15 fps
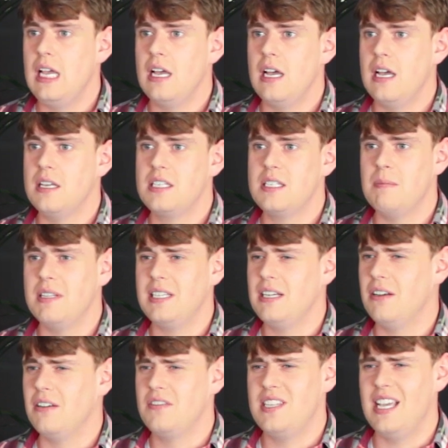я
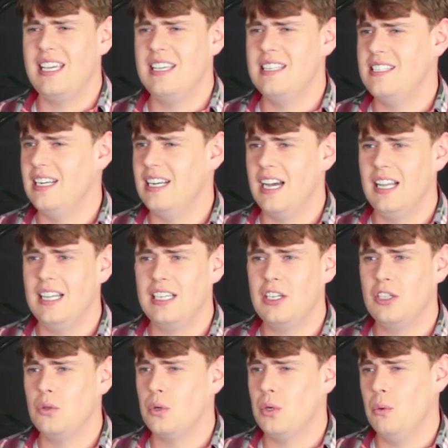смотрел всякие сериалы,
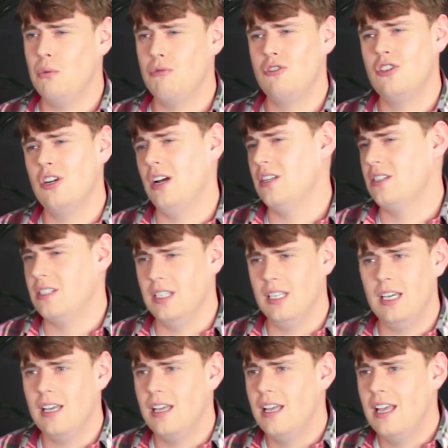которые ужасные.